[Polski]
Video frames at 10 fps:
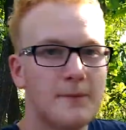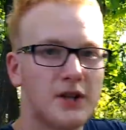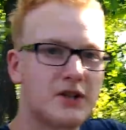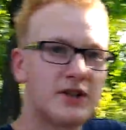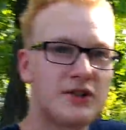
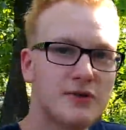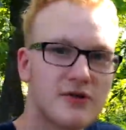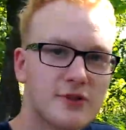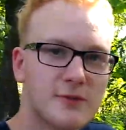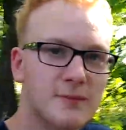
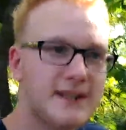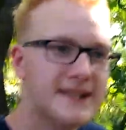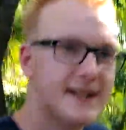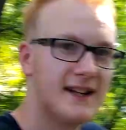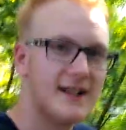Przetrzesując
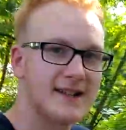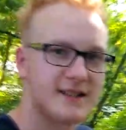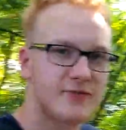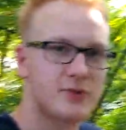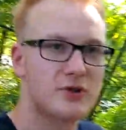pobliskie
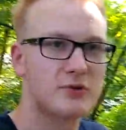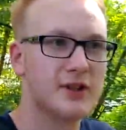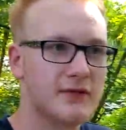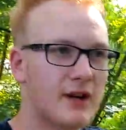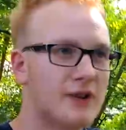lasy w
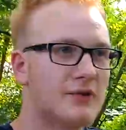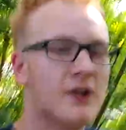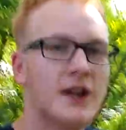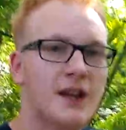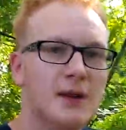
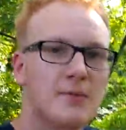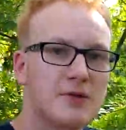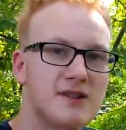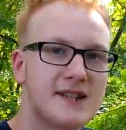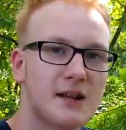poszukiwaniu
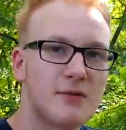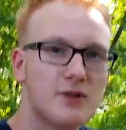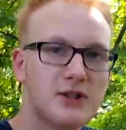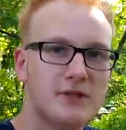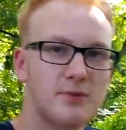
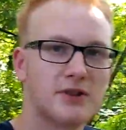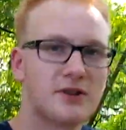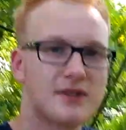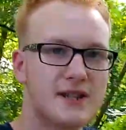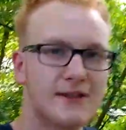pozostałości po
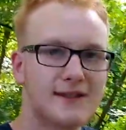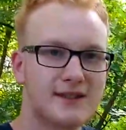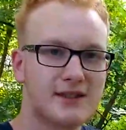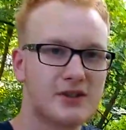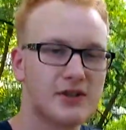
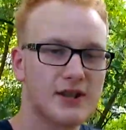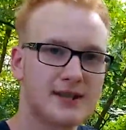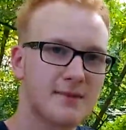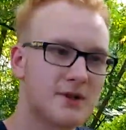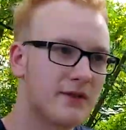
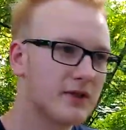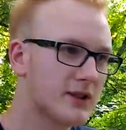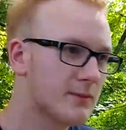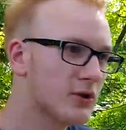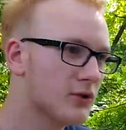
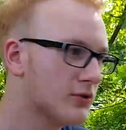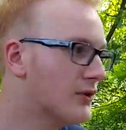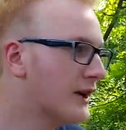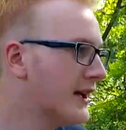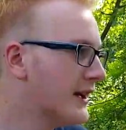1939
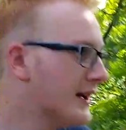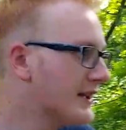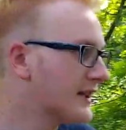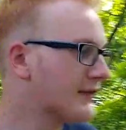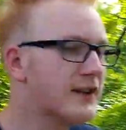roku,
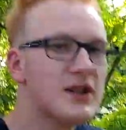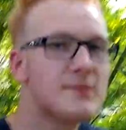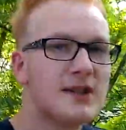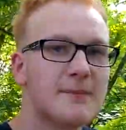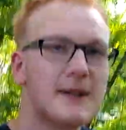trafiliśmy na